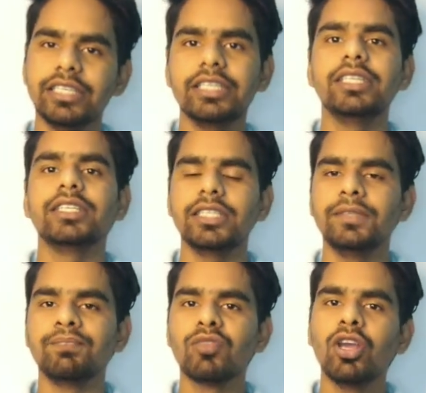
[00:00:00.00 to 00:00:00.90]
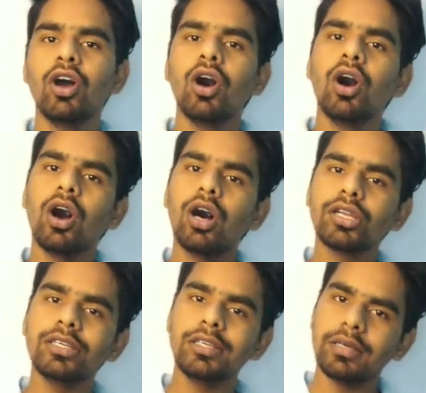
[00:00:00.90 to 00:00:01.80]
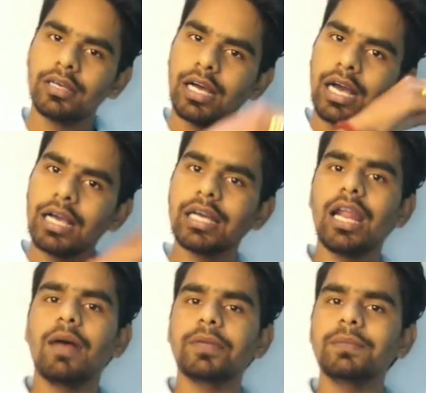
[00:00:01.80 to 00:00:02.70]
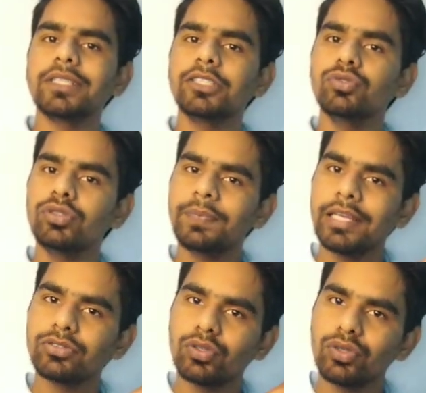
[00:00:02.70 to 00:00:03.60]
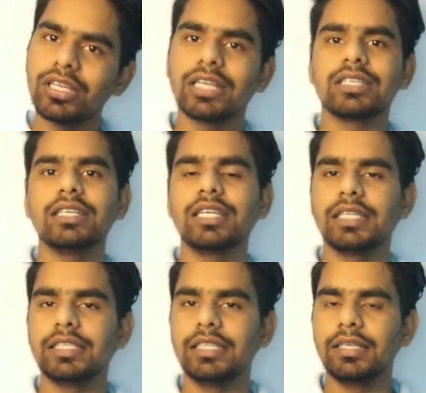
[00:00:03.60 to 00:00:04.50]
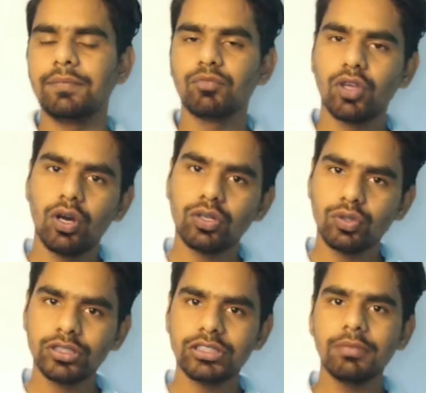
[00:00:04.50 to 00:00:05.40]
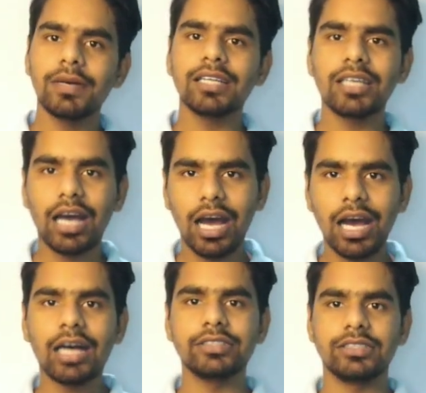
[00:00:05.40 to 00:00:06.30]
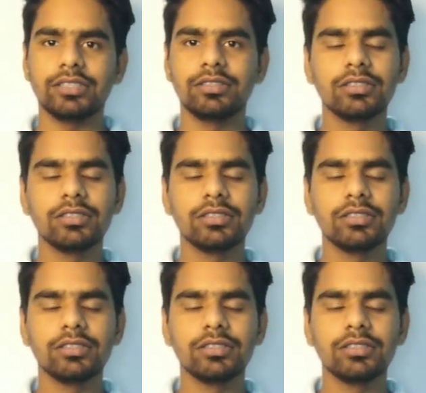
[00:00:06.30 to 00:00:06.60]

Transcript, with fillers: यही थी और अगर आपके पिताजी उन पैसों को रखे रहते हैं और उसके बाद आज